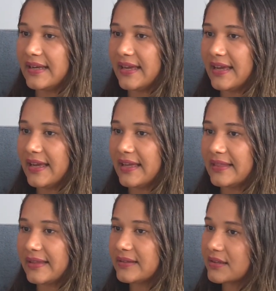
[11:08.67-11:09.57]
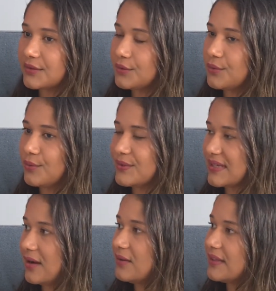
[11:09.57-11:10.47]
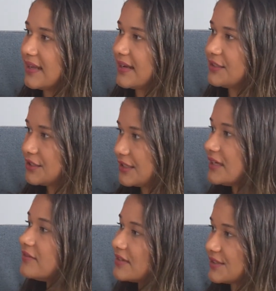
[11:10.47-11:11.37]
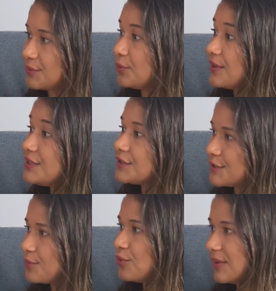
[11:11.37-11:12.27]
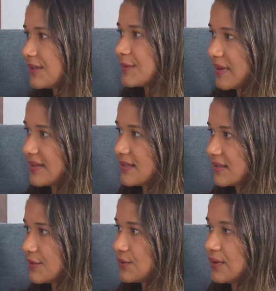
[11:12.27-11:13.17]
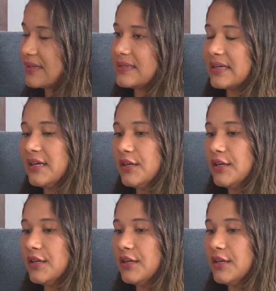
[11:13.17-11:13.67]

é, tentando buscar alternativas de políticas públicas para essas questões